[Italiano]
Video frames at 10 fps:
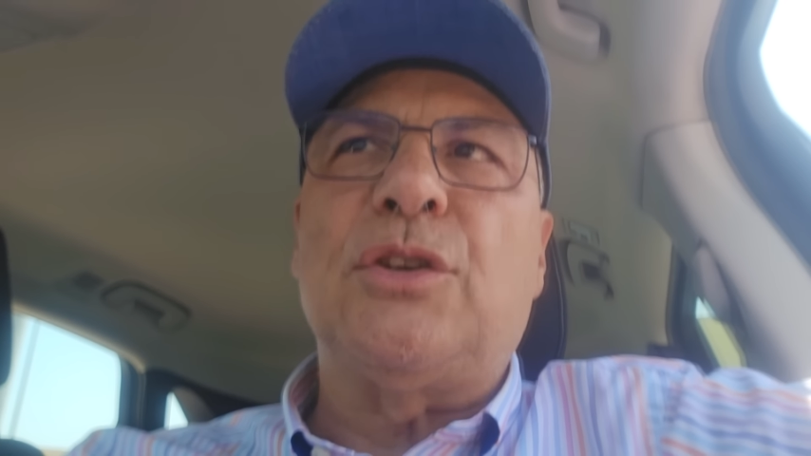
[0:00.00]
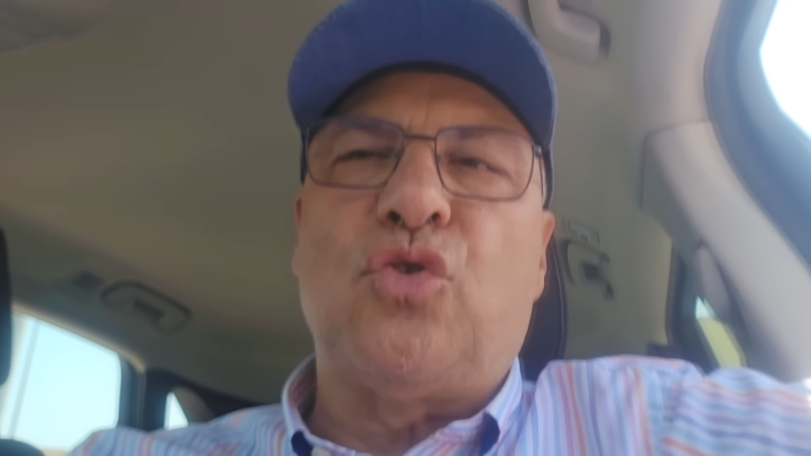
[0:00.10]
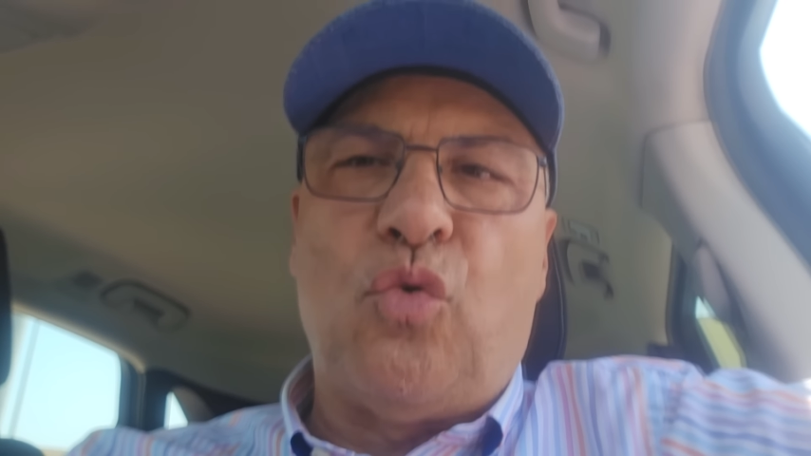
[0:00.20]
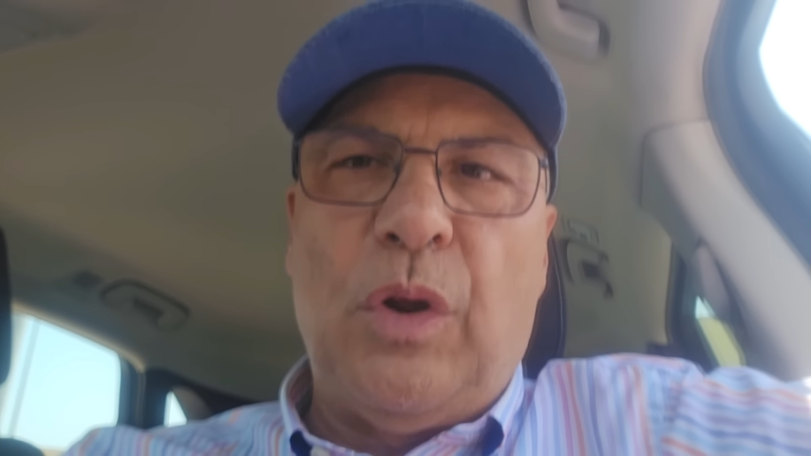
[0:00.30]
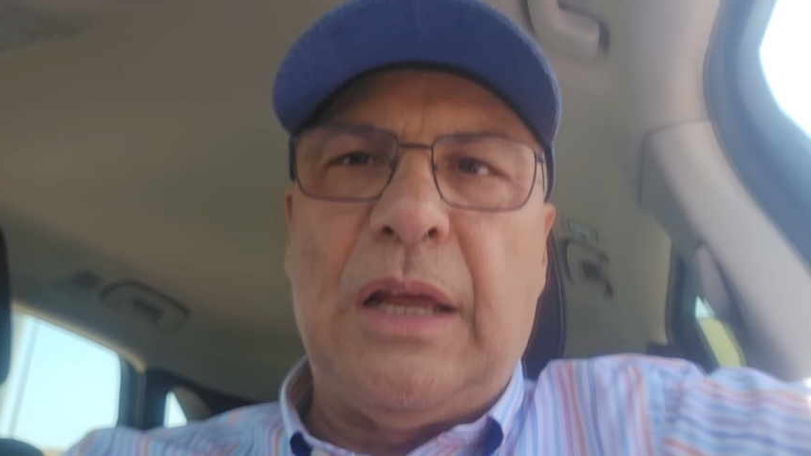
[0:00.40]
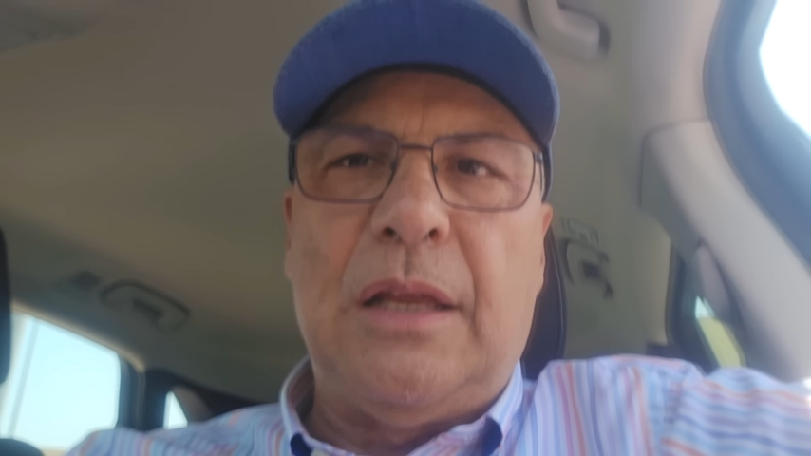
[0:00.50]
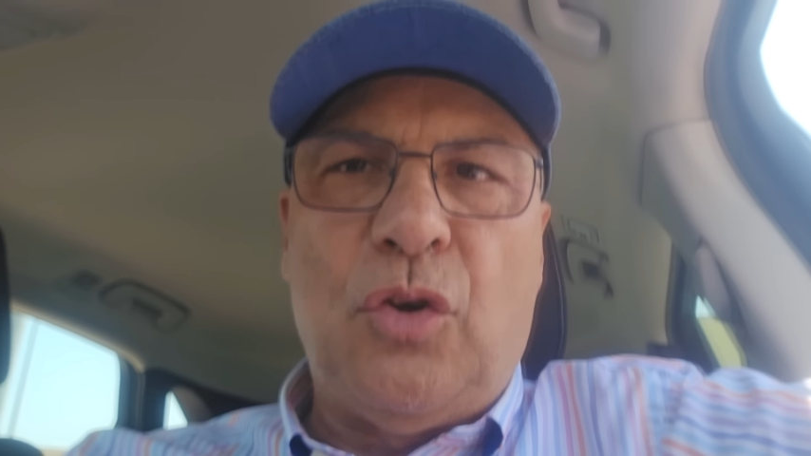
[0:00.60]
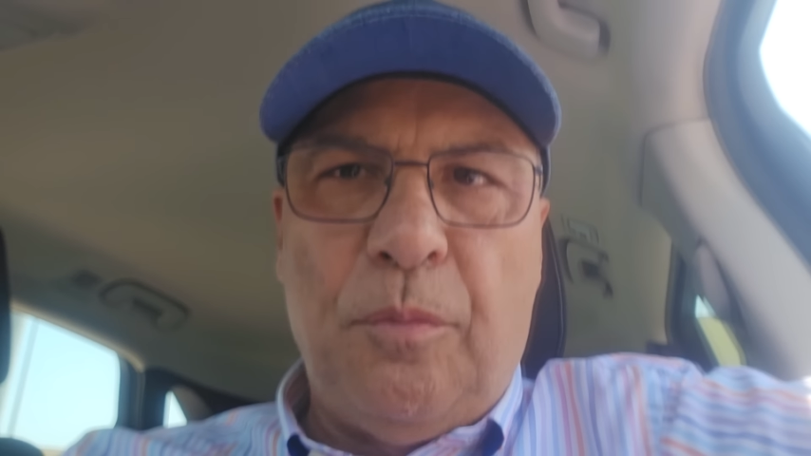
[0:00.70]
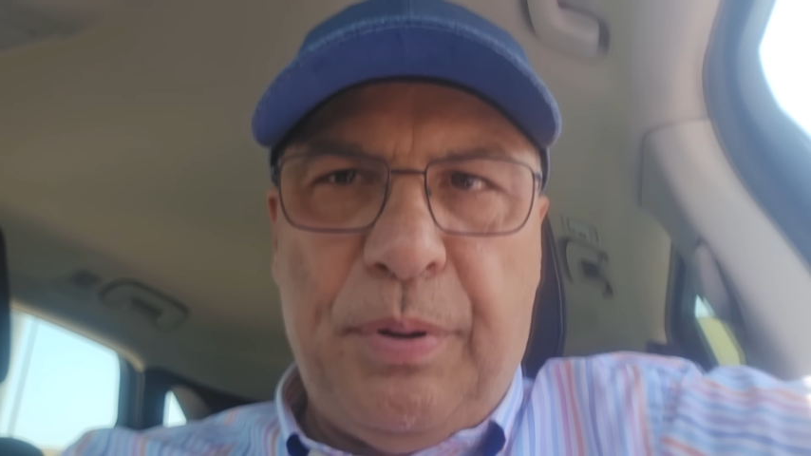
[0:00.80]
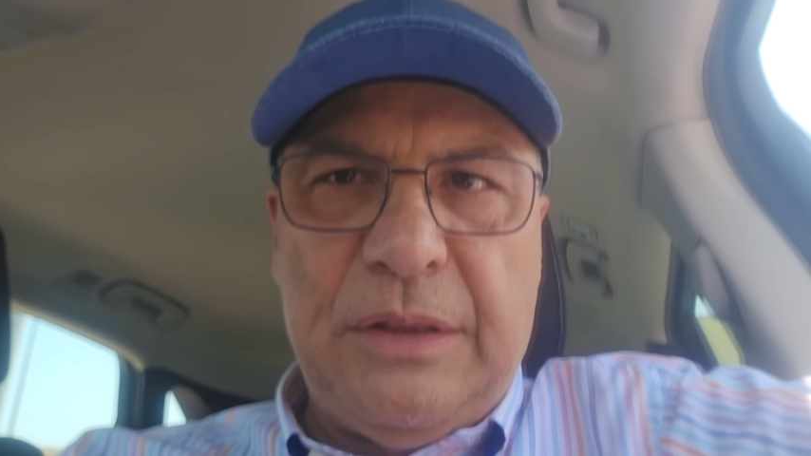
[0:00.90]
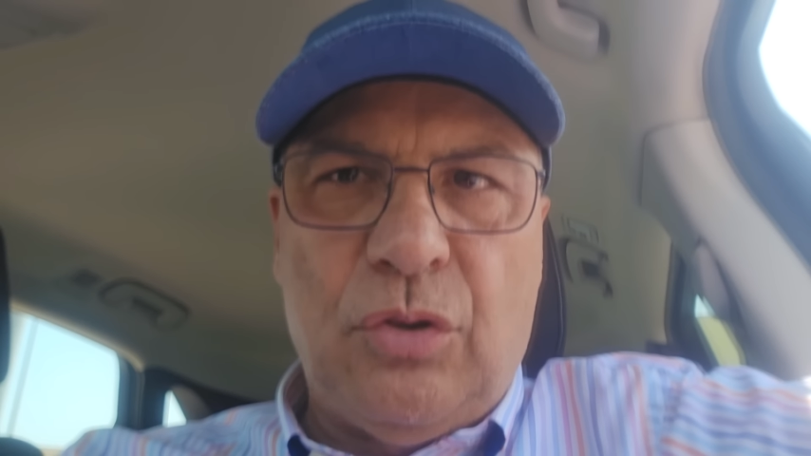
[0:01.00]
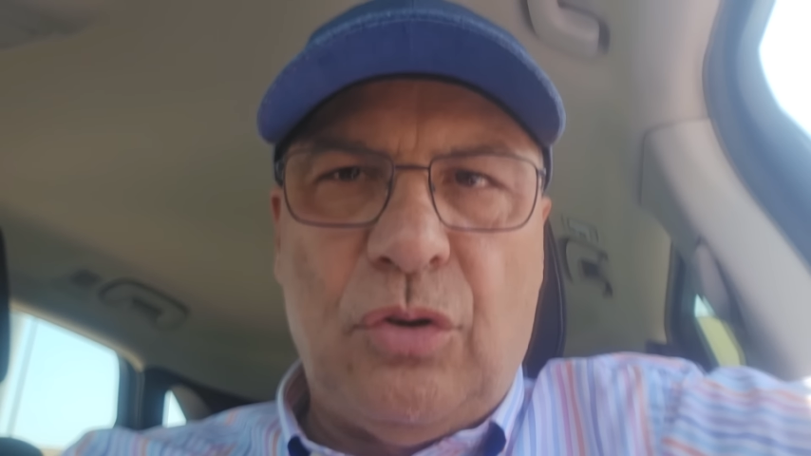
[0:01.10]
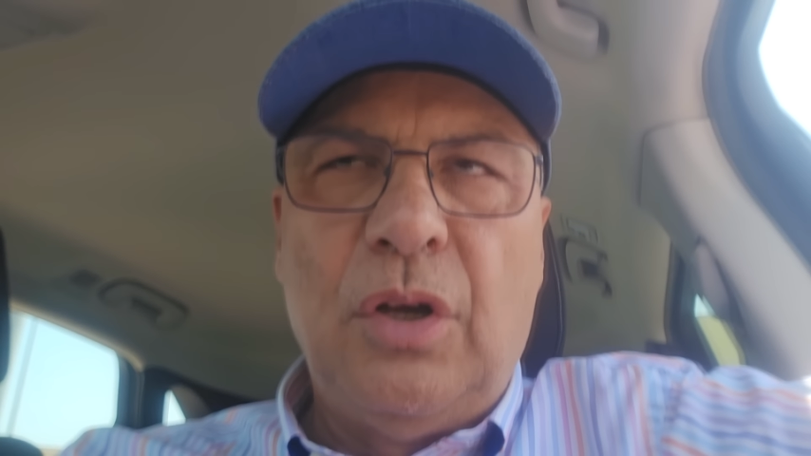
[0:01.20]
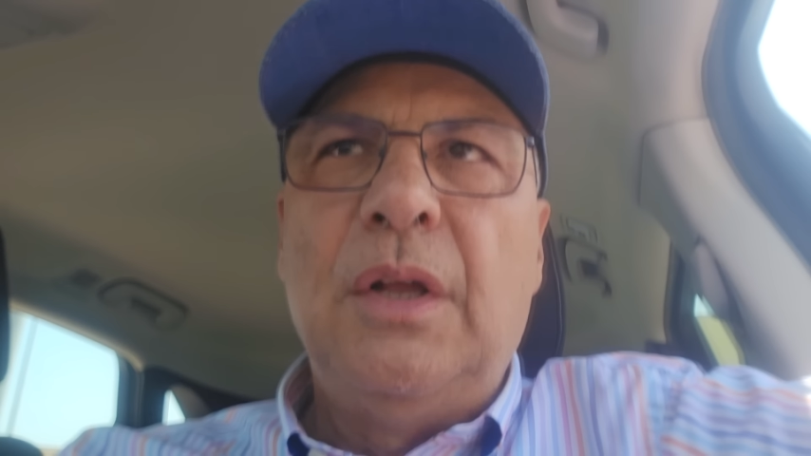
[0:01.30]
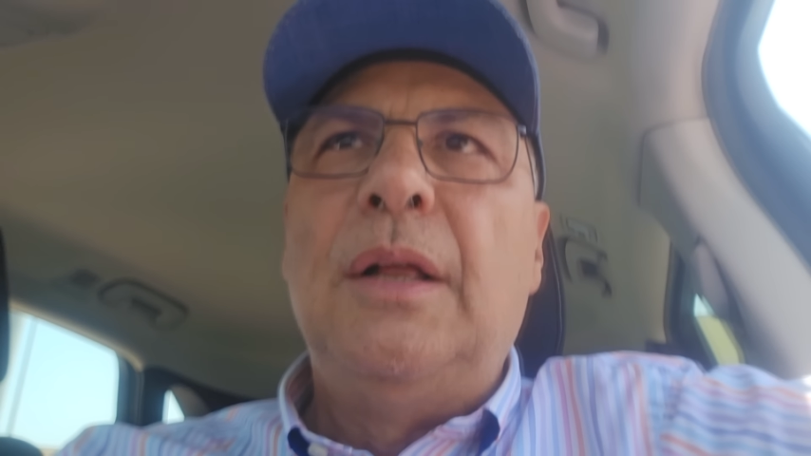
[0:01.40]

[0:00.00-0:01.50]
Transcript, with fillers: che sono quelle che gli competono